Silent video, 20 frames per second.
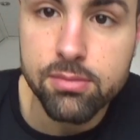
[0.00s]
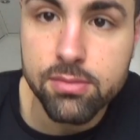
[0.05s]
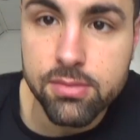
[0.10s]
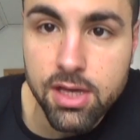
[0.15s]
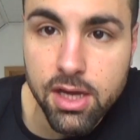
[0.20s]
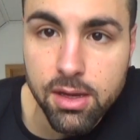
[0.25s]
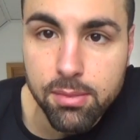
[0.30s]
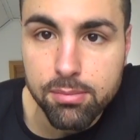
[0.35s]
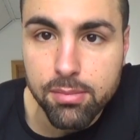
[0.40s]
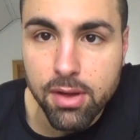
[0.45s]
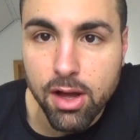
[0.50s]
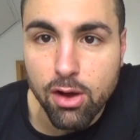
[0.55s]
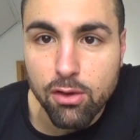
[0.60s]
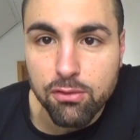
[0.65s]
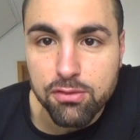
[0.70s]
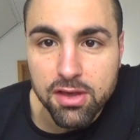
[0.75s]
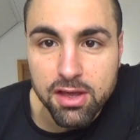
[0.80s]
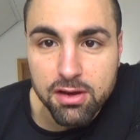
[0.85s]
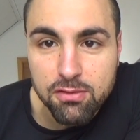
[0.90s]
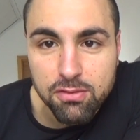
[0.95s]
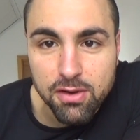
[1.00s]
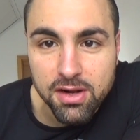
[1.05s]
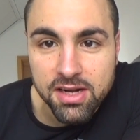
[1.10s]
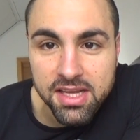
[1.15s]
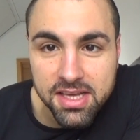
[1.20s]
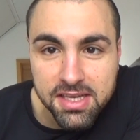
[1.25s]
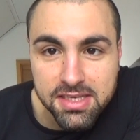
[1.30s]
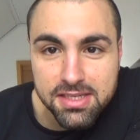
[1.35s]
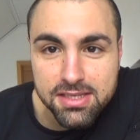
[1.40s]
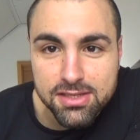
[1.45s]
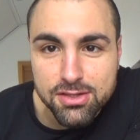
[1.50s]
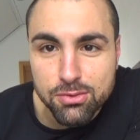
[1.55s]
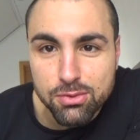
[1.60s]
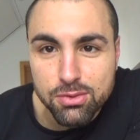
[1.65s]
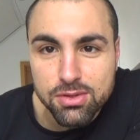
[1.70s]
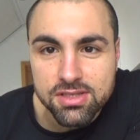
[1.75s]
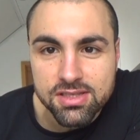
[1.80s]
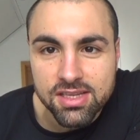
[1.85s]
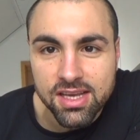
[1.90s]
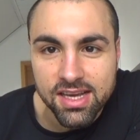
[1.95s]
Ja, auf jeden Fall ein richtig
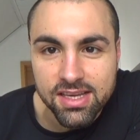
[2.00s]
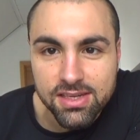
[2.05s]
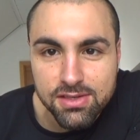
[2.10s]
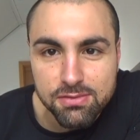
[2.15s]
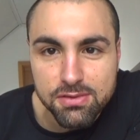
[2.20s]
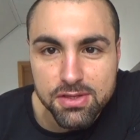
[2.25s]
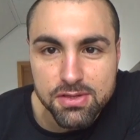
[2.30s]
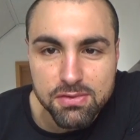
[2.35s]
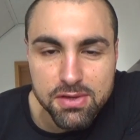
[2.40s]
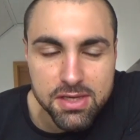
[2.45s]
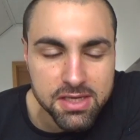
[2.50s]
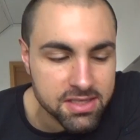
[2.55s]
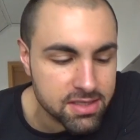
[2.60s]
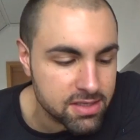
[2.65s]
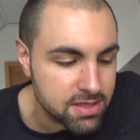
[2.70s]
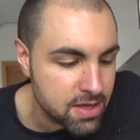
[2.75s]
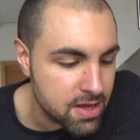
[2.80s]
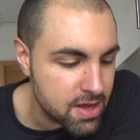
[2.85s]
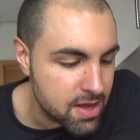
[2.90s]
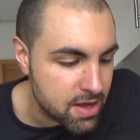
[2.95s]
cooles Gericht, wie ich finde.